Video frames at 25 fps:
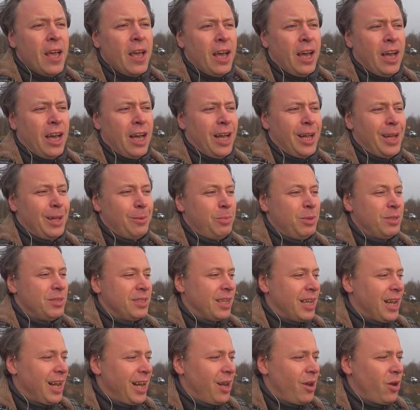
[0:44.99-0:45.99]
э,
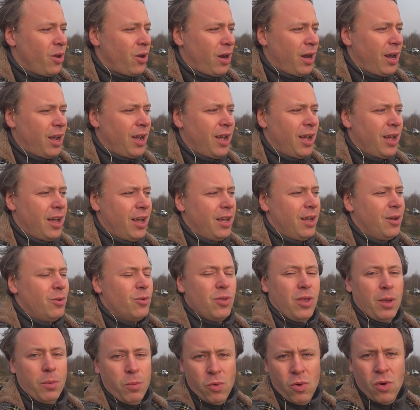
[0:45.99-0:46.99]
Пицгаура,
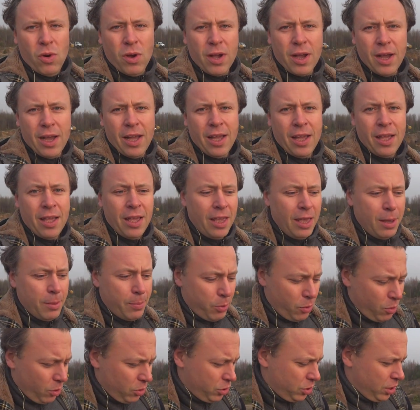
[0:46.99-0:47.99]
Унимога и
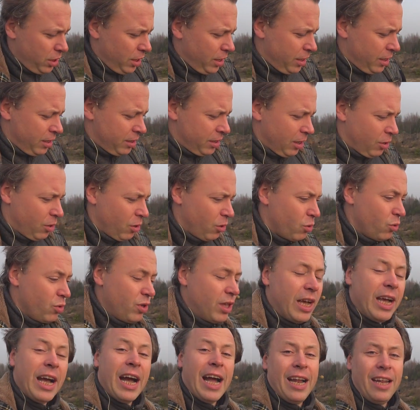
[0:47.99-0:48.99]
прочей такой
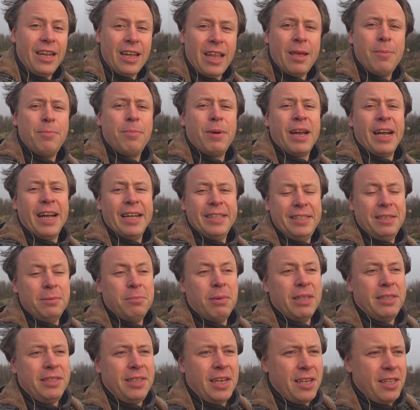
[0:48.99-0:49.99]
уникальной
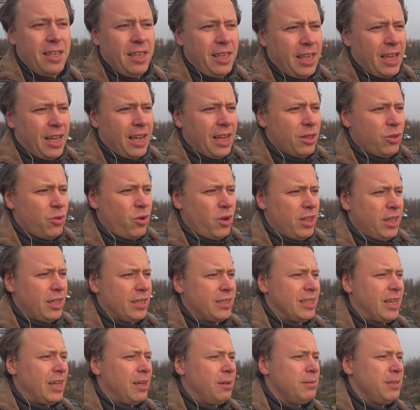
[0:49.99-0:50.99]
проходимой техники, которая на
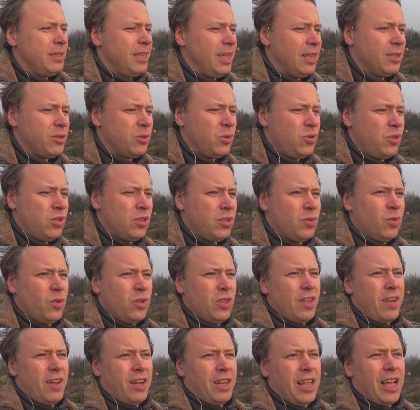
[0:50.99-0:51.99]
самом деле
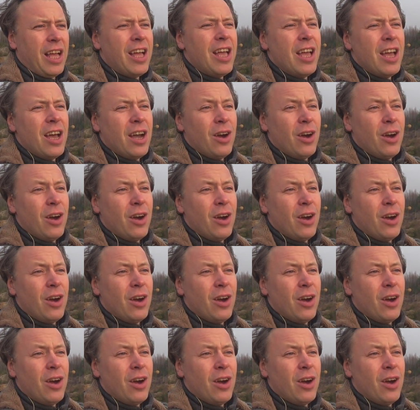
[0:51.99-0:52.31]
существует, наверное,